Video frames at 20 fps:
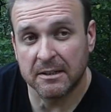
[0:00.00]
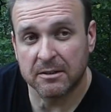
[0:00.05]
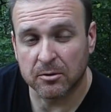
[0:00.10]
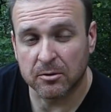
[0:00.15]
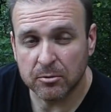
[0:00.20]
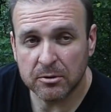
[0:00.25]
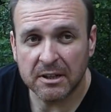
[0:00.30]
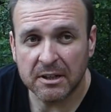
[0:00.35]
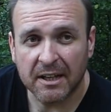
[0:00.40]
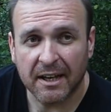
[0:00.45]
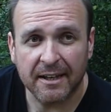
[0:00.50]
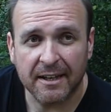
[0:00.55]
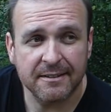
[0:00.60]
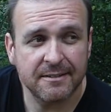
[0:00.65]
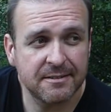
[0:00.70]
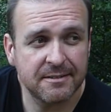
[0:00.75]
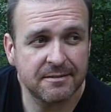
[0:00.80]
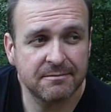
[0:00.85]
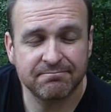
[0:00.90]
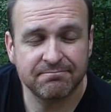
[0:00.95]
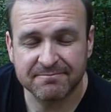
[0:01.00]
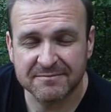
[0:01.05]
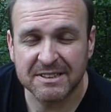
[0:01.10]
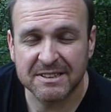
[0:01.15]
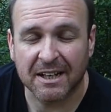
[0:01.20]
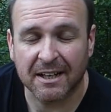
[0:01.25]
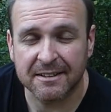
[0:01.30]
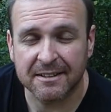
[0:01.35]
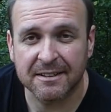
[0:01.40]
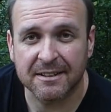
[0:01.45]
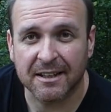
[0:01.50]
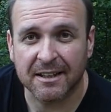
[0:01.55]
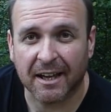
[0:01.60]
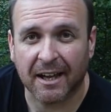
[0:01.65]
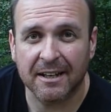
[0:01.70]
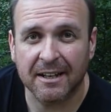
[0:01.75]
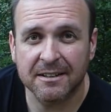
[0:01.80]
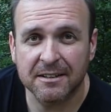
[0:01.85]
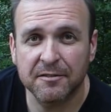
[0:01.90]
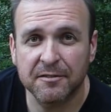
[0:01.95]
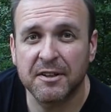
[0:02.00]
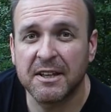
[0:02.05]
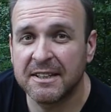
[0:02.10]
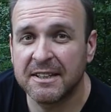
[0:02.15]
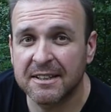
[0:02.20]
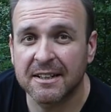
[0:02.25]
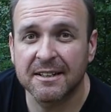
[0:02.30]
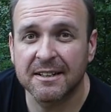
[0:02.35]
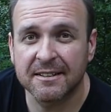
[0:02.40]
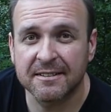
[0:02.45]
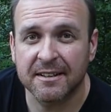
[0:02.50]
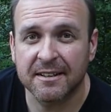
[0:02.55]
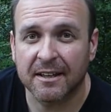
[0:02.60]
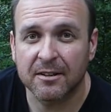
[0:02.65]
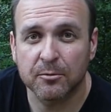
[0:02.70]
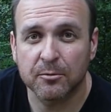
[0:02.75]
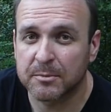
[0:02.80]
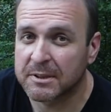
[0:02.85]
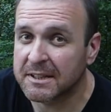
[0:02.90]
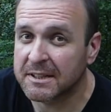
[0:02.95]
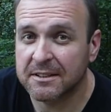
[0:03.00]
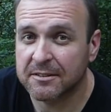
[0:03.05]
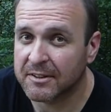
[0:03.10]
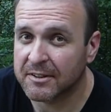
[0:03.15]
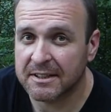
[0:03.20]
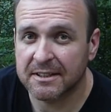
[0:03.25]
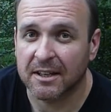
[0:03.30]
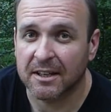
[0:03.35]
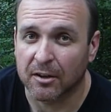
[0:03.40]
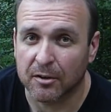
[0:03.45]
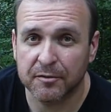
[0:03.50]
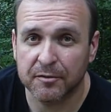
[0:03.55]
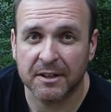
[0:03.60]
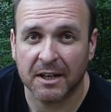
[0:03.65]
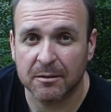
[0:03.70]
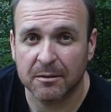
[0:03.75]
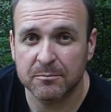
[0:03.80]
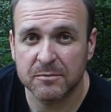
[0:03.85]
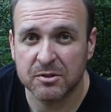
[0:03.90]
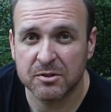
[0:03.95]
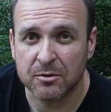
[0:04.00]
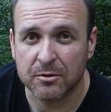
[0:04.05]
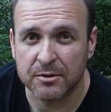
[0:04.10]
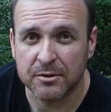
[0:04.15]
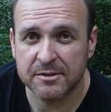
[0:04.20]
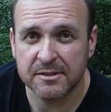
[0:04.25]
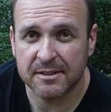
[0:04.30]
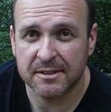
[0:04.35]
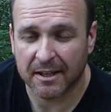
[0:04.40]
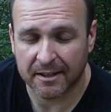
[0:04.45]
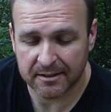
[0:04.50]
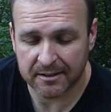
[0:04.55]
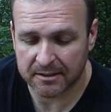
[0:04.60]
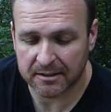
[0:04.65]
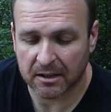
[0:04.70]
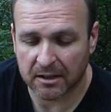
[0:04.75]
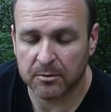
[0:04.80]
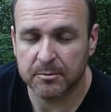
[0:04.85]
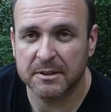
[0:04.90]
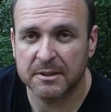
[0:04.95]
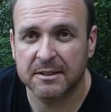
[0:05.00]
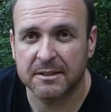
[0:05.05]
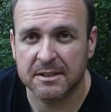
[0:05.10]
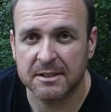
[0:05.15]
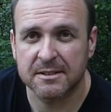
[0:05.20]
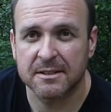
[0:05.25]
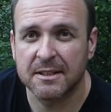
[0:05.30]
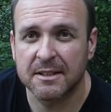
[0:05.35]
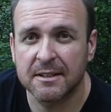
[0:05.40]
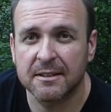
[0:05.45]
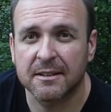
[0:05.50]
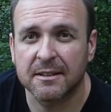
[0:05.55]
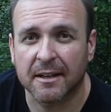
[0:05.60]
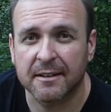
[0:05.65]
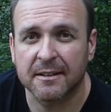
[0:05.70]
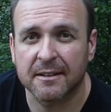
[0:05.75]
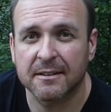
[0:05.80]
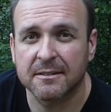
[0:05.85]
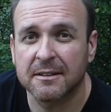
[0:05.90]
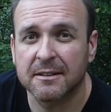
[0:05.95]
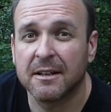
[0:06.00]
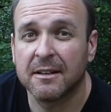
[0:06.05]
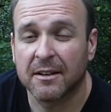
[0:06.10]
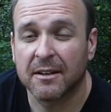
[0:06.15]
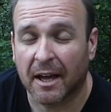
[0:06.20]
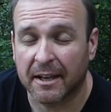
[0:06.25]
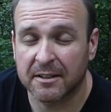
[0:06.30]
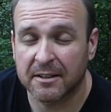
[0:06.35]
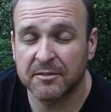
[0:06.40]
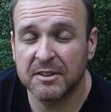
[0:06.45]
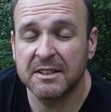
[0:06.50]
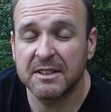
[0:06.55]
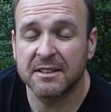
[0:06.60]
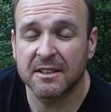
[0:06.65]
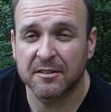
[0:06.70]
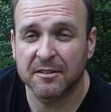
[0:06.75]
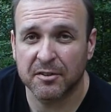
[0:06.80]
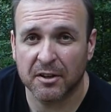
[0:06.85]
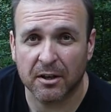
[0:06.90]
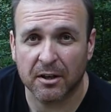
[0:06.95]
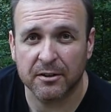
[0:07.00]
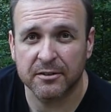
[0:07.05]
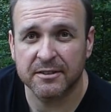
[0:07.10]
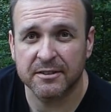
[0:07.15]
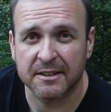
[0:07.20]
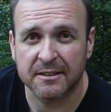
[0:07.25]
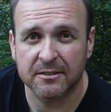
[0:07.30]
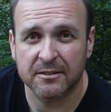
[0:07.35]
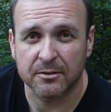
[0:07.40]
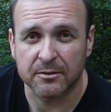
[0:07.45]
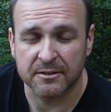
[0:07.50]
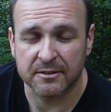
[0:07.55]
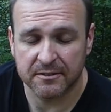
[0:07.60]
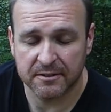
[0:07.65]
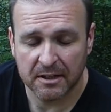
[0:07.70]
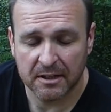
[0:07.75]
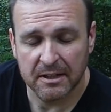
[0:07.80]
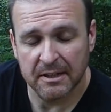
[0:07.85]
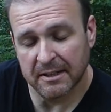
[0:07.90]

Dunkelheit kann relativ hinderlich sein, um irgendwelche Aufgaben zu lösen. Daher glaube ich, dass Licht eine, eine wichtige Voraussetzung ist.